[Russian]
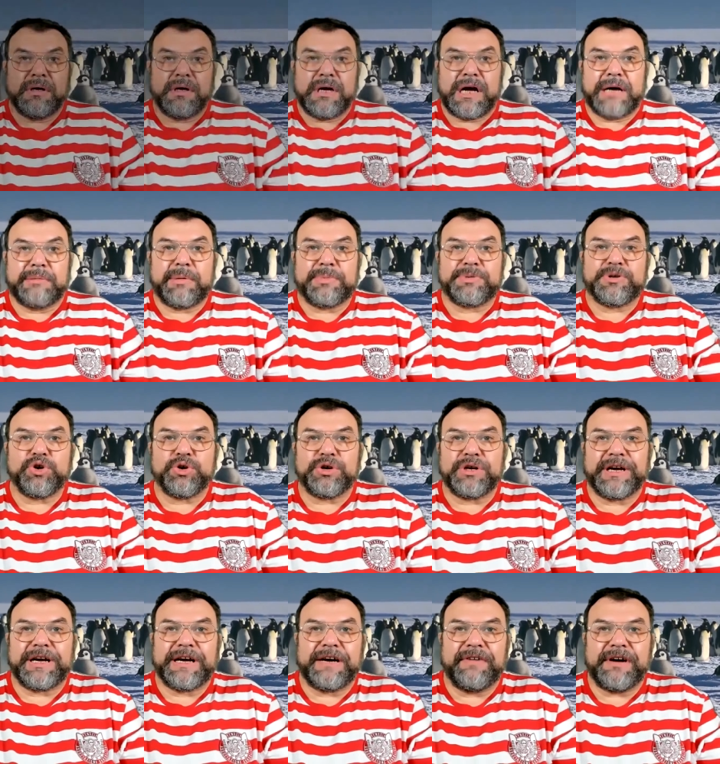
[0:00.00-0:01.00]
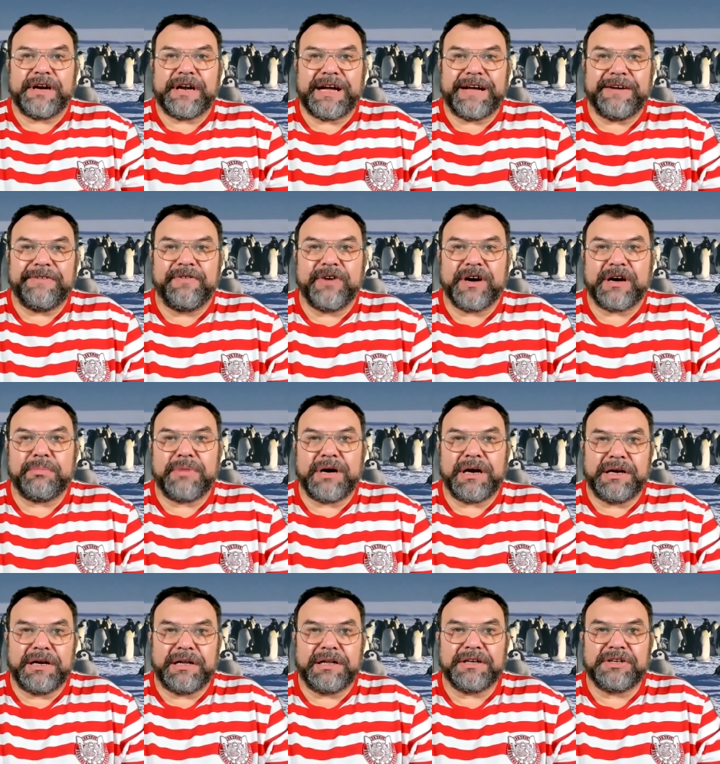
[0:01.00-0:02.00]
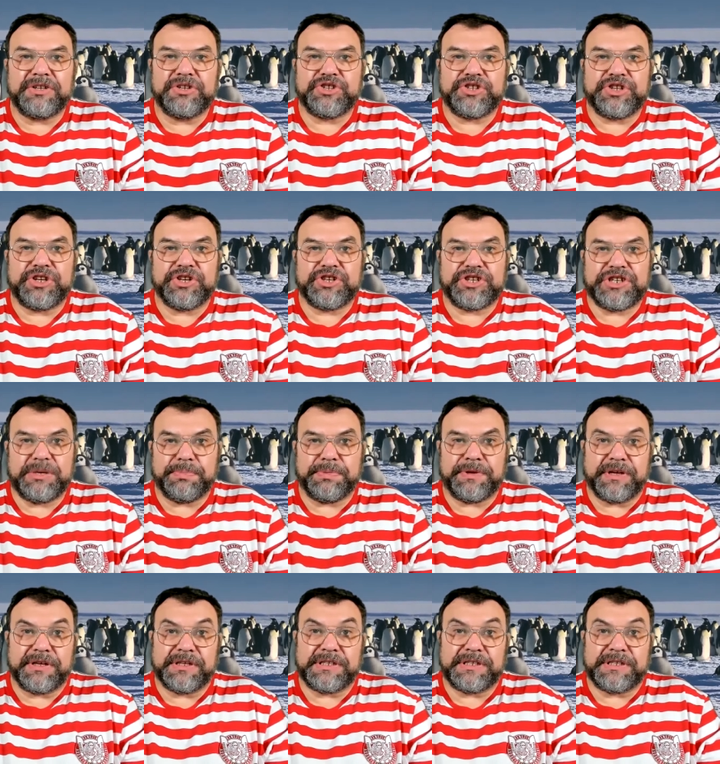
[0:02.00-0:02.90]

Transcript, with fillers: Обобщенно говоря, формальные логические ошибки